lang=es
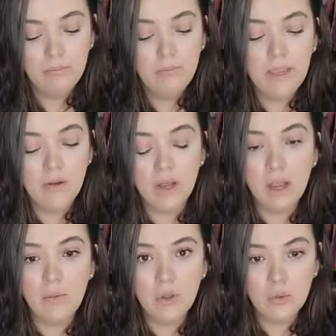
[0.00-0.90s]
Vengo
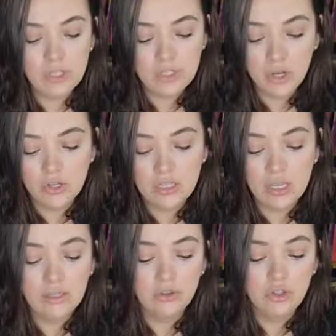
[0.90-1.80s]
acá muy
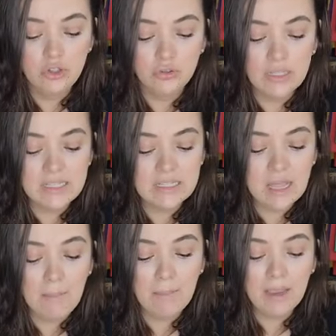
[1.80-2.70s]
juiciosa, donde
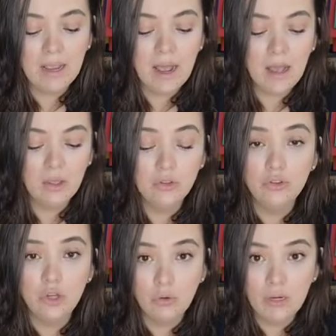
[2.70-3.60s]
está pegado,
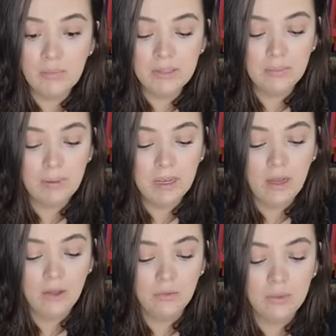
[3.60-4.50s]
doblemente
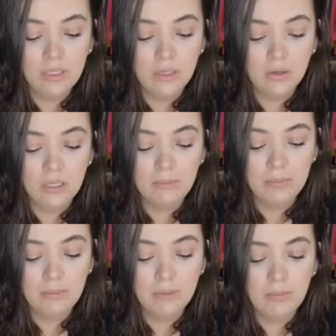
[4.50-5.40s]
pegado, mire, el
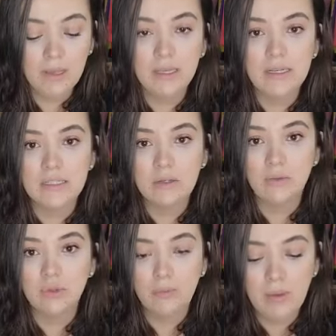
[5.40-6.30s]
primer pegue y el
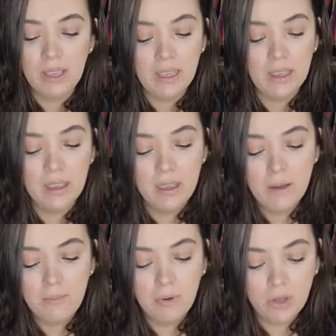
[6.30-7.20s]
segundo pegue.
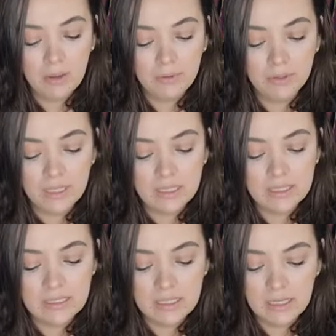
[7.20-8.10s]
Voy a poner
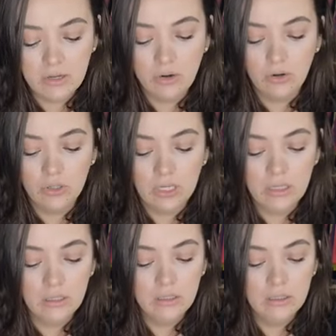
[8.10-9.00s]
silicona
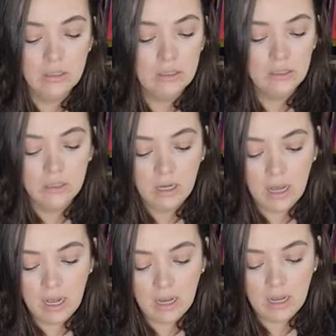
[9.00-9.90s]

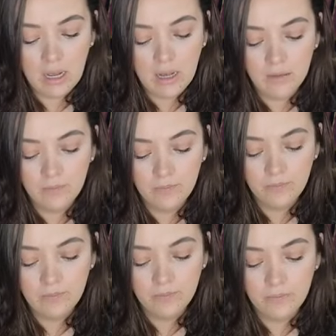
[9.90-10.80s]
acá
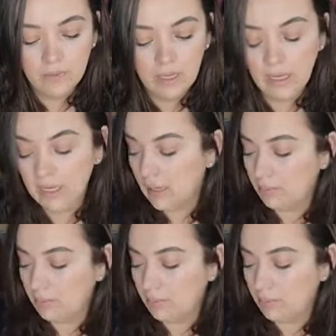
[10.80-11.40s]
en la